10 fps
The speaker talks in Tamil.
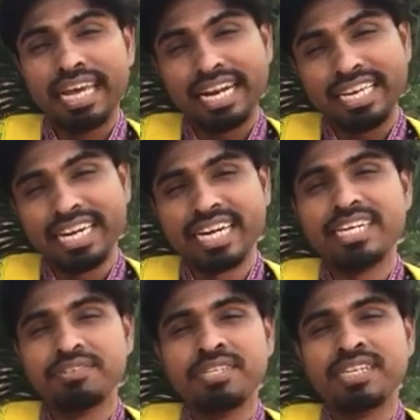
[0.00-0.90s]
நிறைய
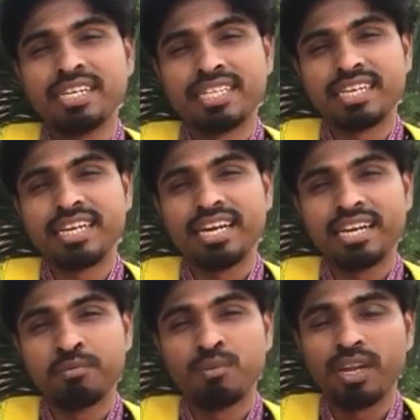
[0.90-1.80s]
கழிவு
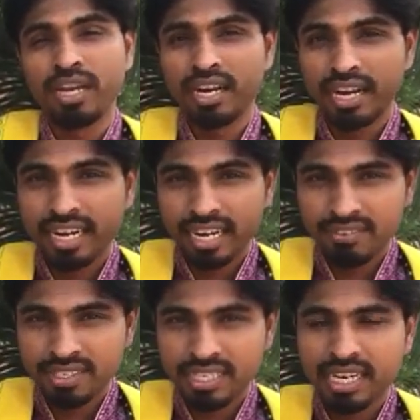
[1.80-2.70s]
நீக்கத்துக்கான முறைகள்
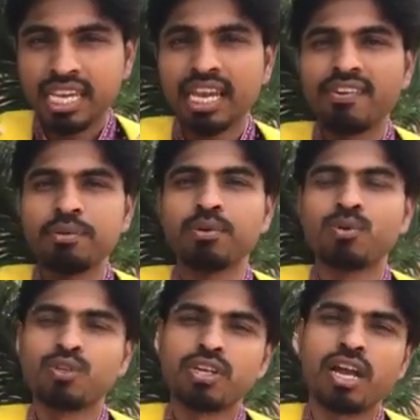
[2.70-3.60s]
ஆண்டவன் இயற்கையாகவே நமக்கு
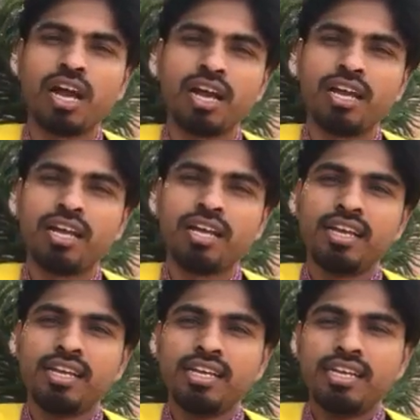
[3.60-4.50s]
கொடுத்துருக்கான்
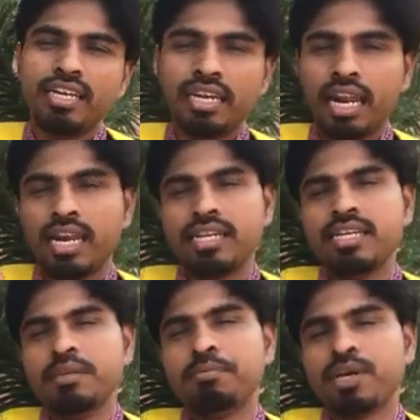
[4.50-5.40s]
நல்லா
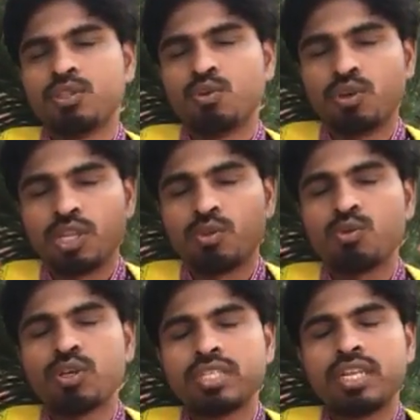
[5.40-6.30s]
டீப்பாக தூங்கினா
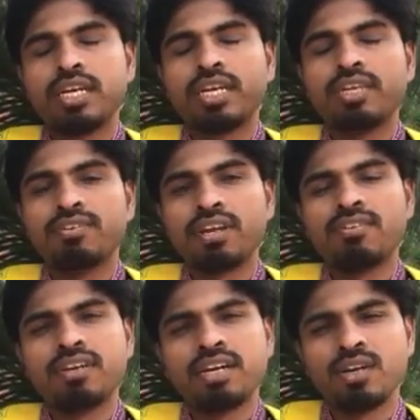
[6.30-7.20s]
தூக்கத்திலையும்
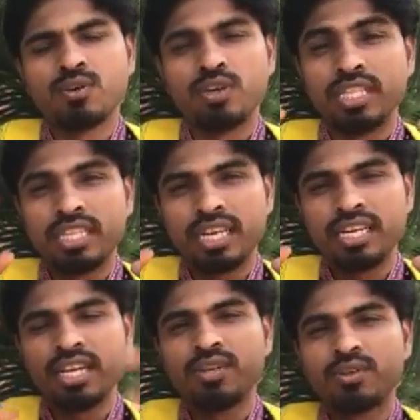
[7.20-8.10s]
கழிவுகள் வெளியாகும்
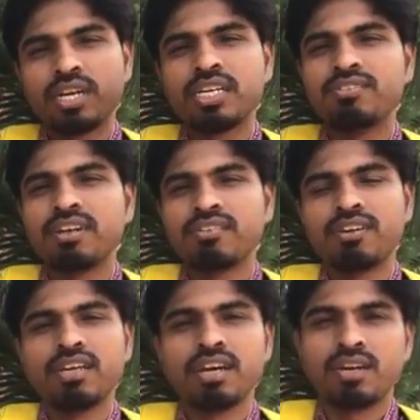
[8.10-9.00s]
நித்திரையிலையும் கழிவுகள்
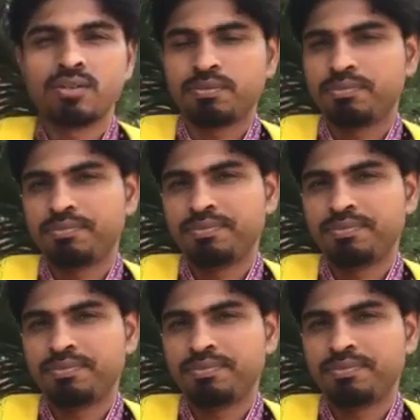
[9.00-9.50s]
வெளியாகும்